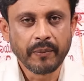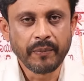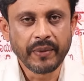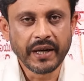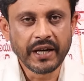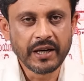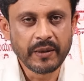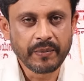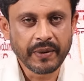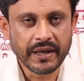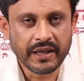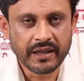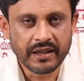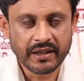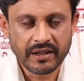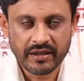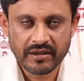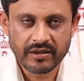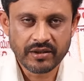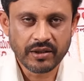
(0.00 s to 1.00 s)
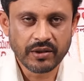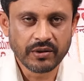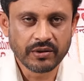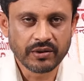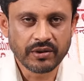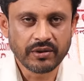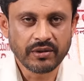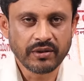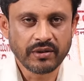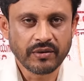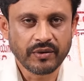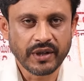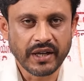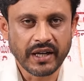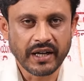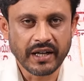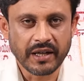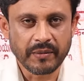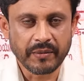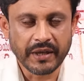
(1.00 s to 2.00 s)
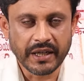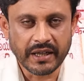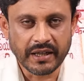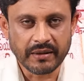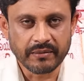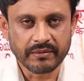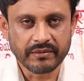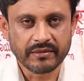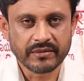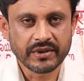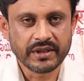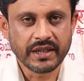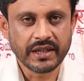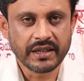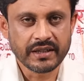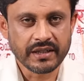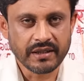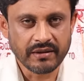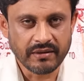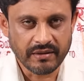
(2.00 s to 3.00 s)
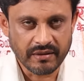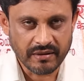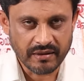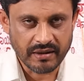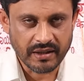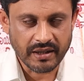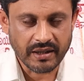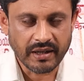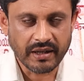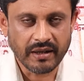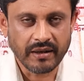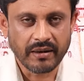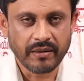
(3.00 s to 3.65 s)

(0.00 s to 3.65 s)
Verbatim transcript: బెయిల్పై తిరుగుతూ ఉన్నాడనమాట స్టేషన్ ఒక